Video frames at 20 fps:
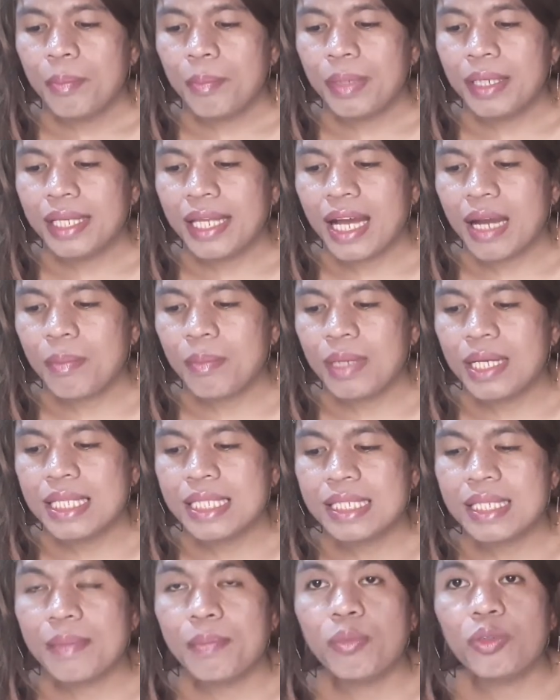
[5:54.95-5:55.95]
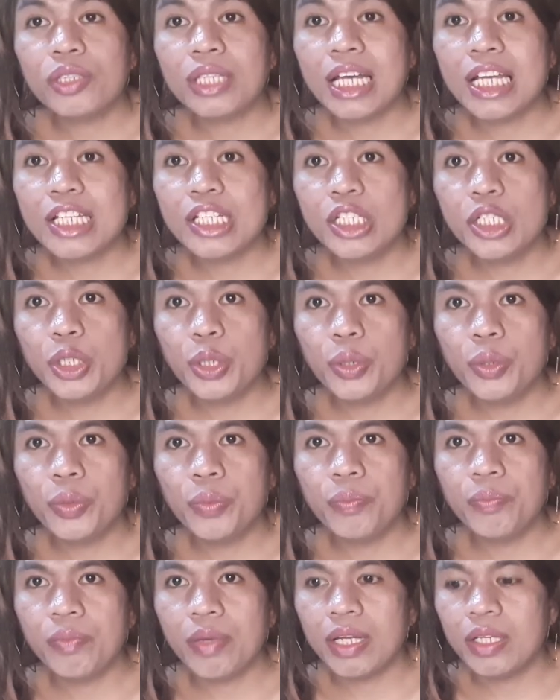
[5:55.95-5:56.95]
mayaman sa potassium.